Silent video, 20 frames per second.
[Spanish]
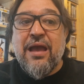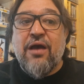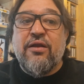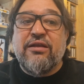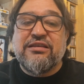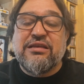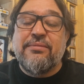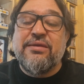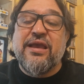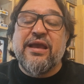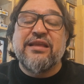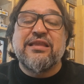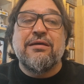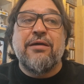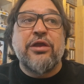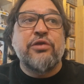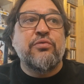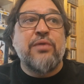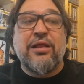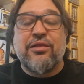Y ahora sabía que
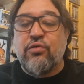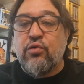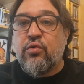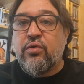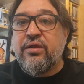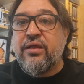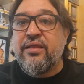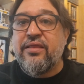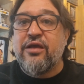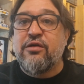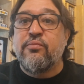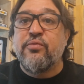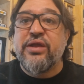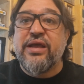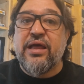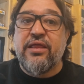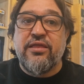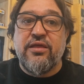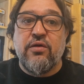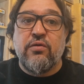estaba en una torre de
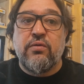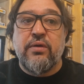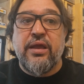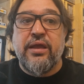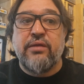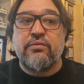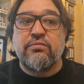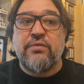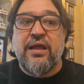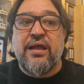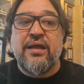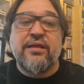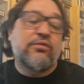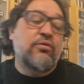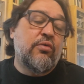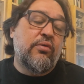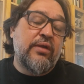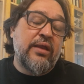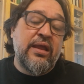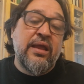comunicación, en una
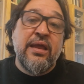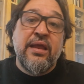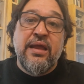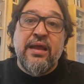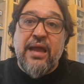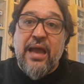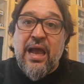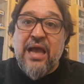torre